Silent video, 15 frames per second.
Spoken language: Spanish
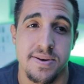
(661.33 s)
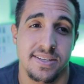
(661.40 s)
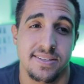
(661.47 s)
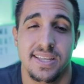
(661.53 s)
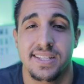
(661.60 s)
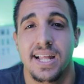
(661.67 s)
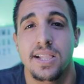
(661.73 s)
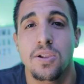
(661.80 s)
veces
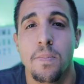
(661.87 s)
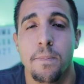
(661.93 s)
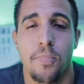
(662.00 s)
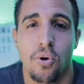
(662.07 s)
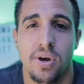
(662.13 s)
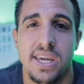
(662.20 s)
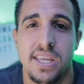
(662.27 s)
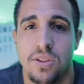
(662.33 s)
se tarda un
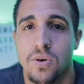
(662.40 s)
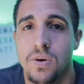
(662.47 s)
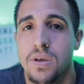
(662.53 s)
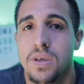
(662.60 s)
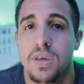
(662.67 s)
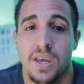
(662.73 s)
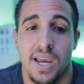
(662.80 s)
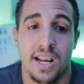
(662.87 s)
poquito
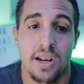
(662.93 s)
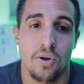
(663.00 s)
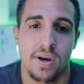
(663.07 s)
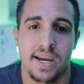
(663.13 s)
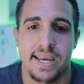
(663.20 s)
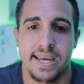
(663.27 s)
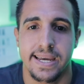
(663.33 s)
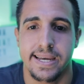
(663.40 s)
en lo
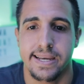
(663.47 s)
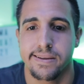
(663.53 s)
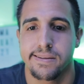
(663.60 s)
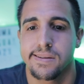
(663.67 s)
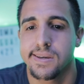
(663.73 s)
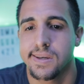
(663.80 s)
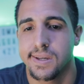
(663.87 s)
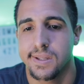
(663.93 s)
que
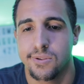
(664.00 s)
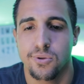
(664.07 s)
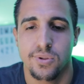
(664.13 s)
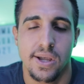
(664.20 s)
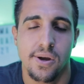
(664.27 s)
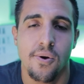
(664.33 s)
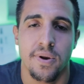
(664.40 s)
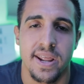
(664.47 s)
tú
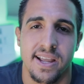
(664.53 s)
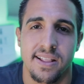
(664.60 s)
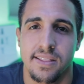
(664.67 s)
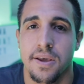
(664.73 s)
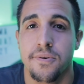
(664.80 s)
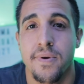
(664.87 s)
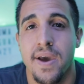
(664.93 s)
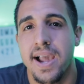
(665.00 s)
te
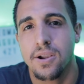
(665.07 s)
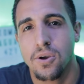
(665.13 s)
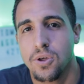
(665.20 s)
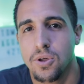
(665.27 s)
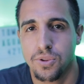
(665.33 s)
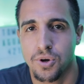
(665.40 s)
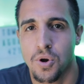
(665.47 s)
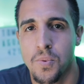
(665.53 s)
conectas. No es algo
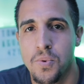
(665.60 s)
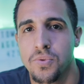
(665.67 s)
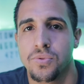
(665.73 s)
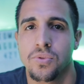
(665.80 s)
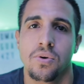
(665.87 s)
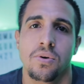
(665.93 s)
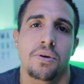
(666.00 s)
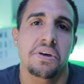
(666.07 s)
de otro
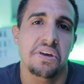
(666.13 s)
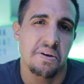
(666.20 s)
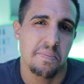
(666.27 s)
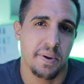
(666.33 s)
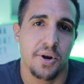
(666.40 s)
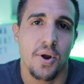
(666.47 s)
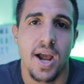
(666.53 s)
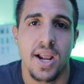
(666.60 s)
mundo,
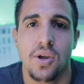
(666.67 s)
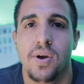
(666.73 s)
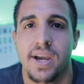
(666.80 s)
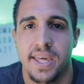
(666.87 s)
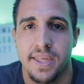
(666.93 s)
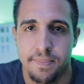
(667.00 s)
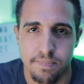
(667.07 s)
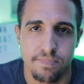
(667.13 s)
pero es algo
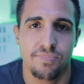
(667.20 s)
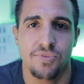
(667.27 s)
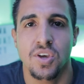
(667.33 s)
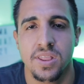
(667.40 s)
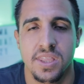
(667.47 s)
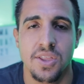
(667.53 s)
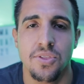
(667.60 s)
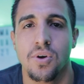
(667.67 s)
que
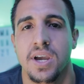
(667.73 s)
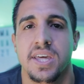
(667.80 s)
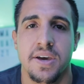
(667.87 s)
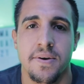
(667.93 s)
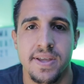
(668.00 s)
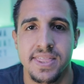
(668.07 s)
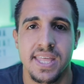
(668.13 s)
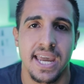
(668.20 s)
yo entiendo que
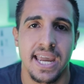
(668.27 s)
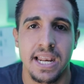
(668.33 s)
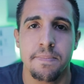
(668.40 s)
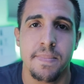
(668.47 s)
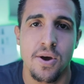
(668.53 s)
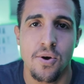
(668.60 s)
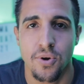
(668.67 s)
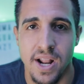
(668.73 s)
deben de ir
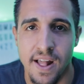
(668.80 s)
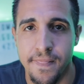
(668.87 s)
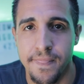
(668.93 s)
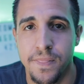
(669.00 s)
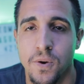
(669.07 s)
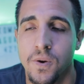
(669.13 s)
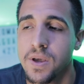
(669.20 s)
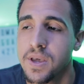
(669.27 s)

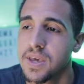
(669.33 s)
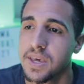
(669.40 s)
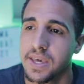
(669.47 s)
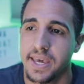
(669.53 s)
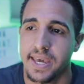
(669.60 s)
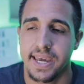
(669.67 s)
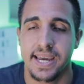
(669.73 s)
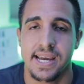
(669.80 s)
mejorando
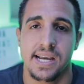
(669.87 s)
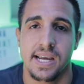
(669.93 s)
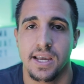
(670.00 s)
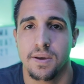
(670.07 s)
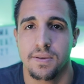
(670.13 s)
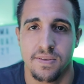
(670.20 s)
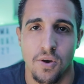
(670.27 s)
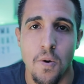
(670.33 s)

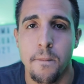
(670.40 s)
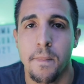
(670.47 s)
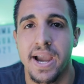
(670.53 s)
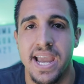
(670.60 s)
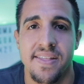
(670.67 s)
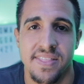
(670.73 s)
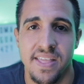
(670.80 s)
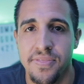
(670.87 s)
eh, según
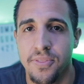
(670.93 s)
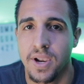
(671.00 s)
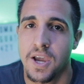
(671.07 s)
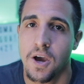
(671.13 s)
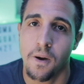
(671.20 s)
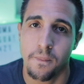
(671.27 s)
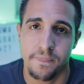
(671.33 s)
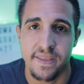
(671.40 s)
vayan
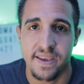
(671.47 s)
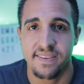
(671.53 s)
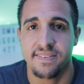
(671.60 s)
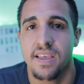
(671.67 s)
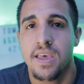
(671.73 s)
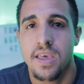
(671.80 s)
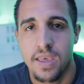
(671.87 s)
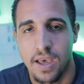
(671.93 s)
dándole
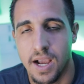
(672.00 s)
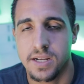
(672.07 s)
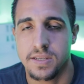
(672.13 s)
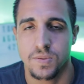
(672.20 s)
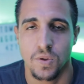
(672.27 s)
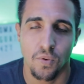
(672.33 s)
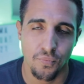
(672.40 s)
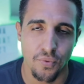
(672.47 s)
updates al
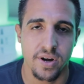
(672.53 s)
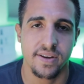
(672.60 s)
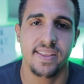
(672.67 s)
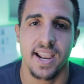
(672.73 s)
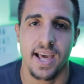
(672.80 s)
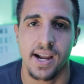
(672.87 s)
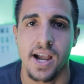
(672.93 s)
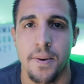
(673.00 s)
software
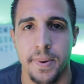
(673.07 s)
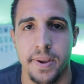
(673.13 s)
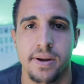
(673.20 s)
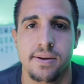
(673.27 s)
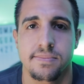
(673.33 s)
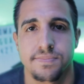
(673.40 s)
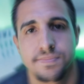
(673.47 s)
de la cámara.